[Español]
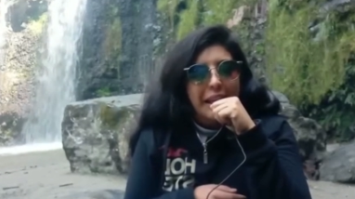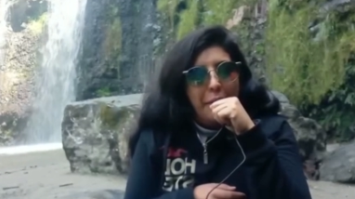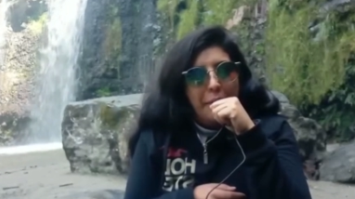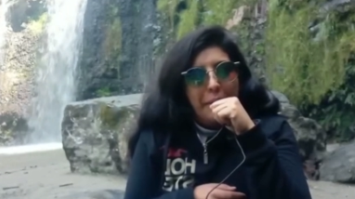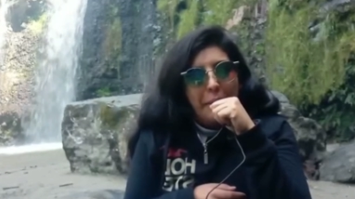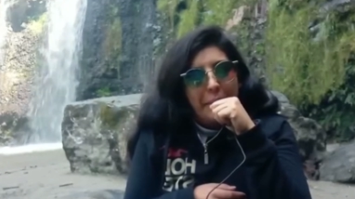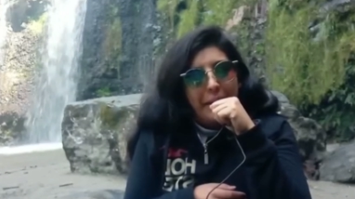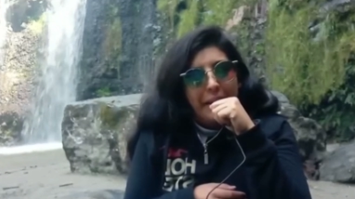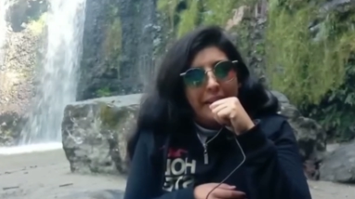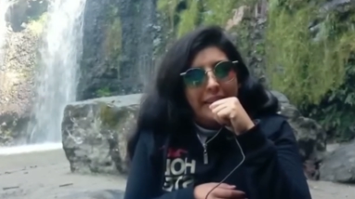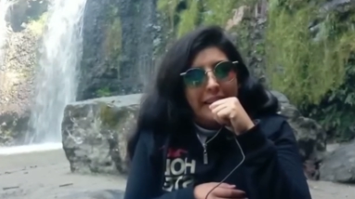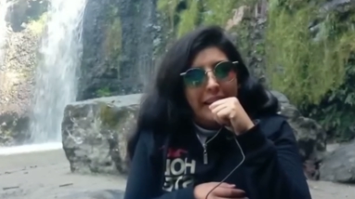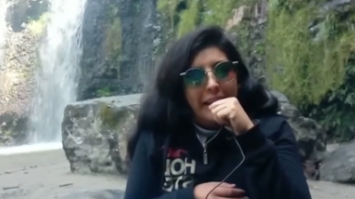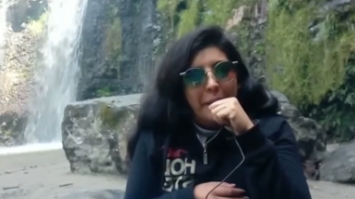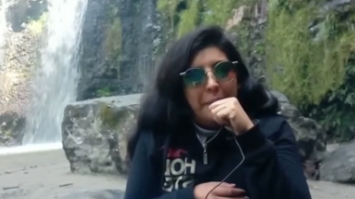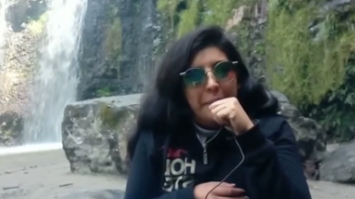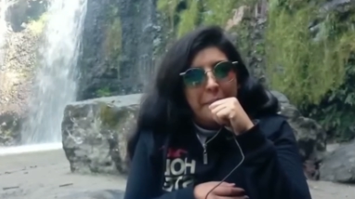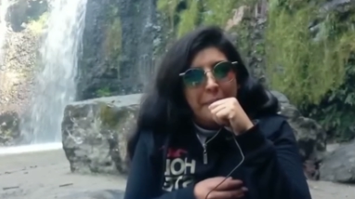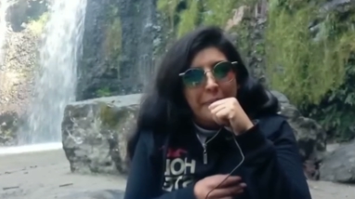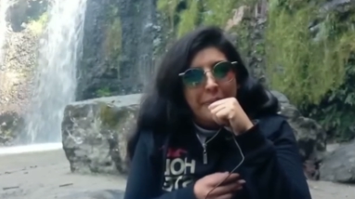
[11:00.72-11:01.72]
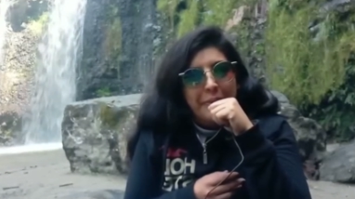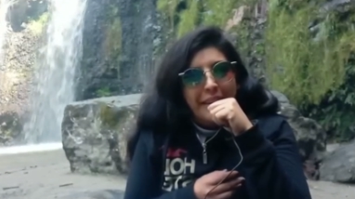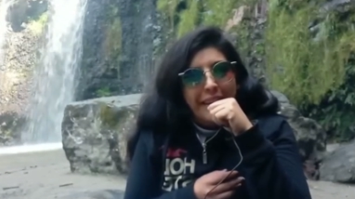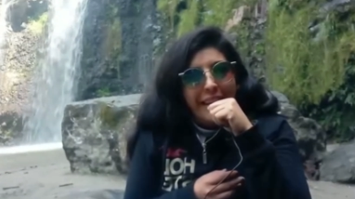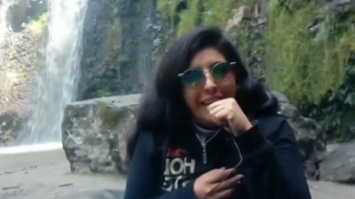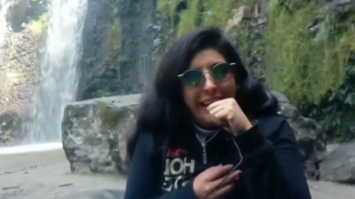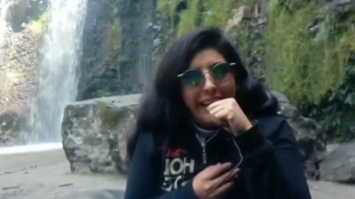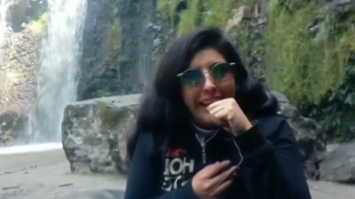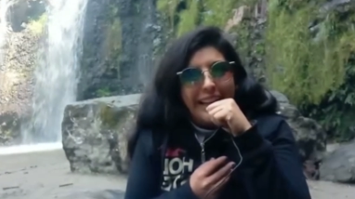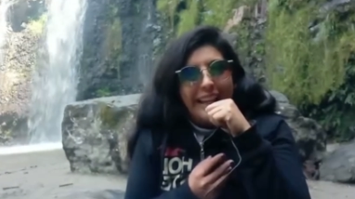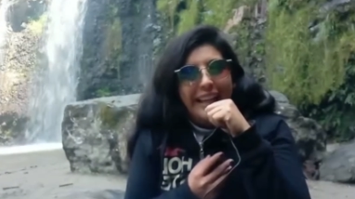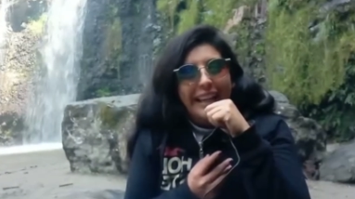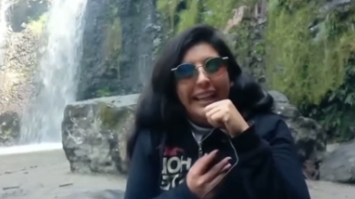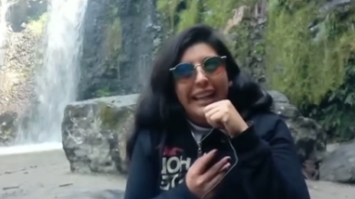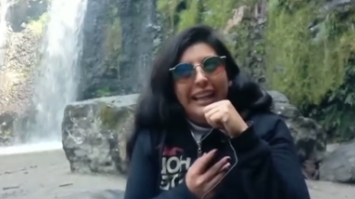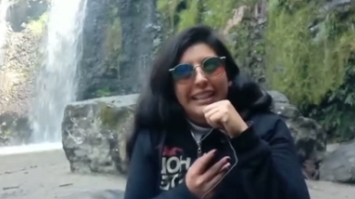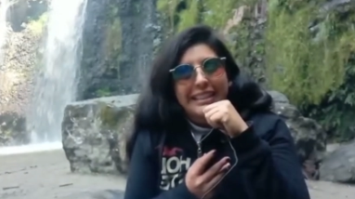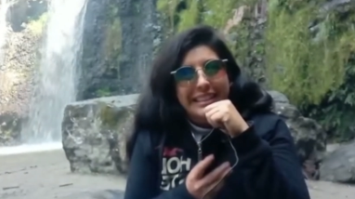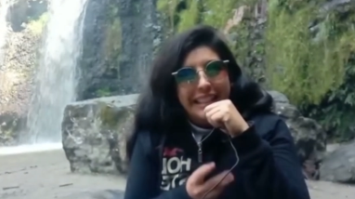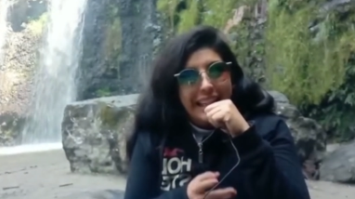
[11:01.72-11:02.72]
de que obviamente
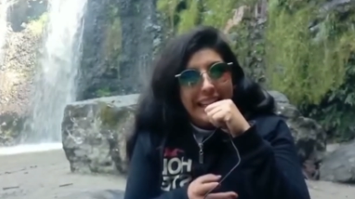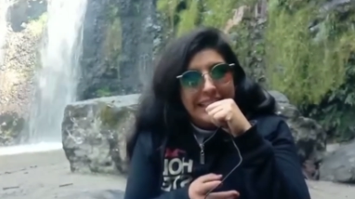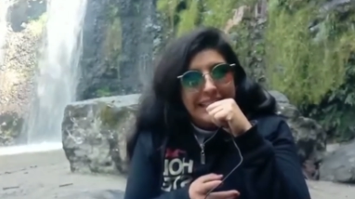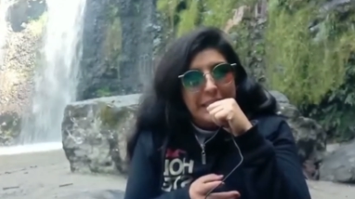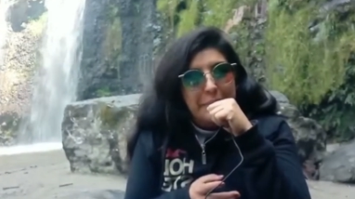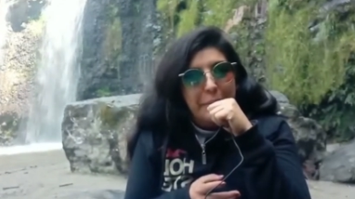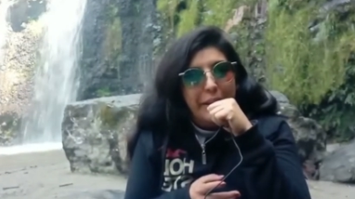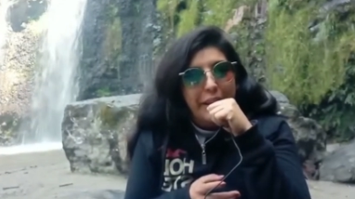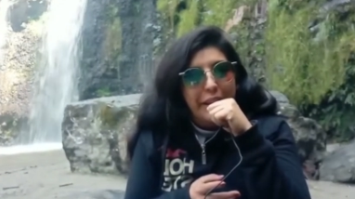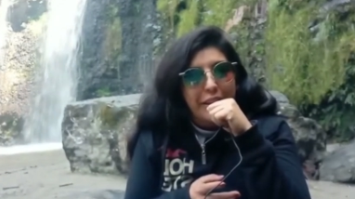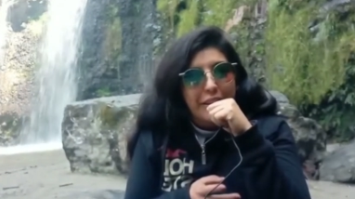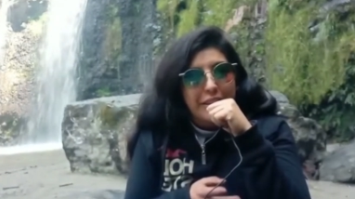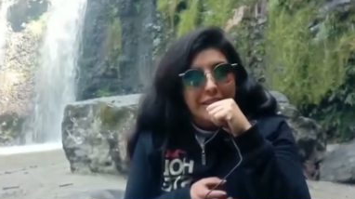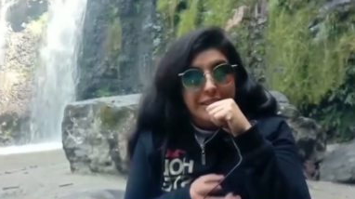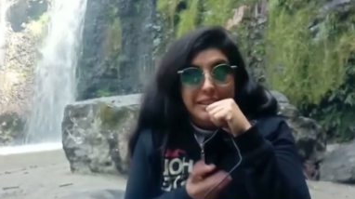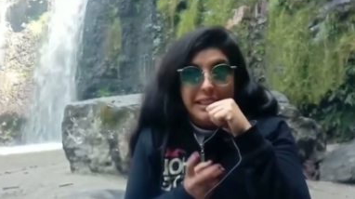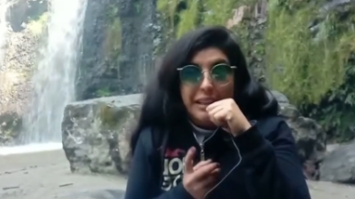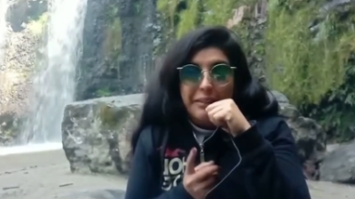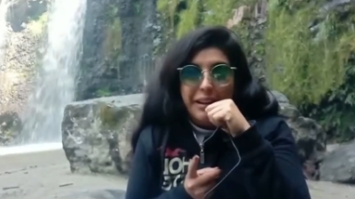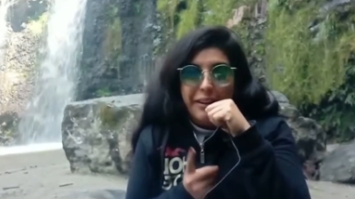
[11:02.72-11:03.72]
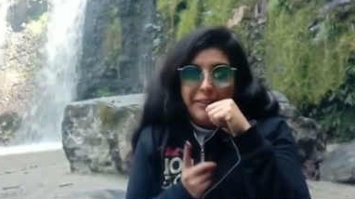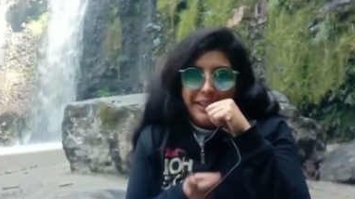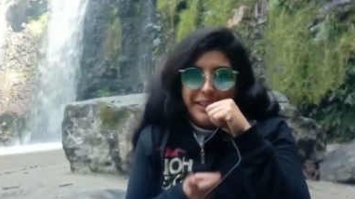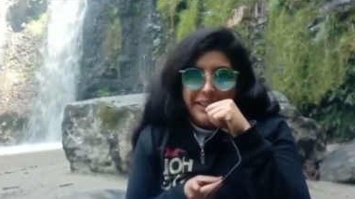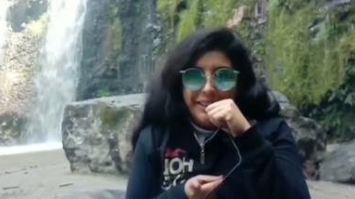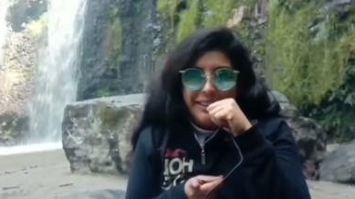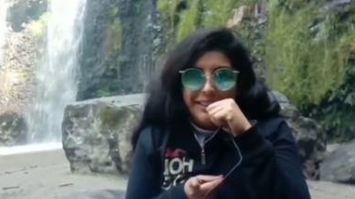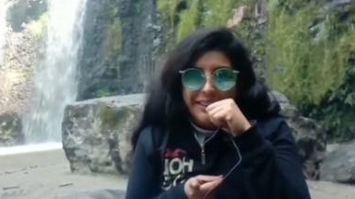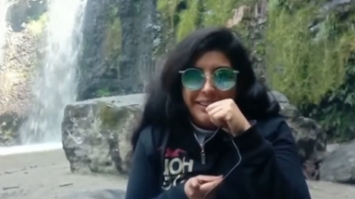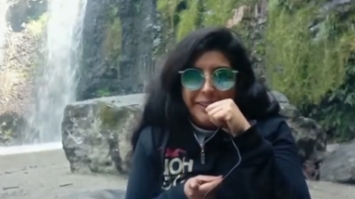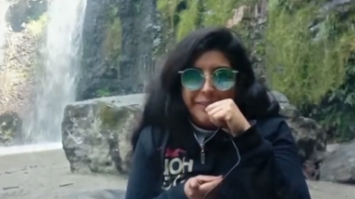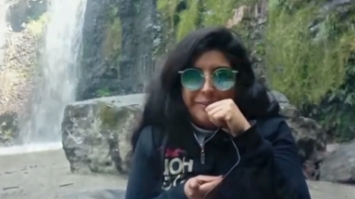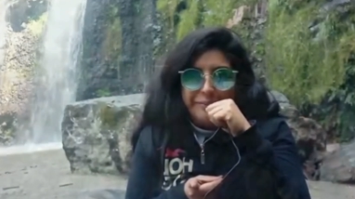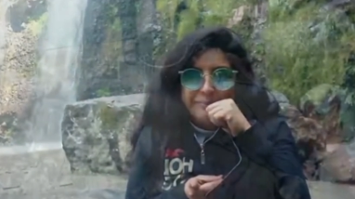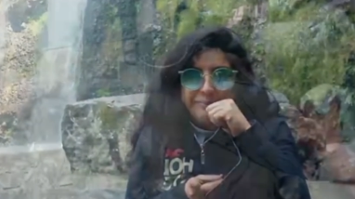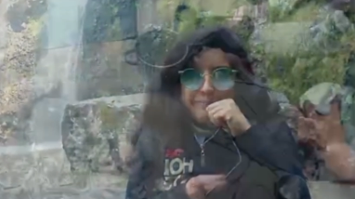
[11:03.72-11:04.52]
el hacer este tipo de cosas habla bien de ti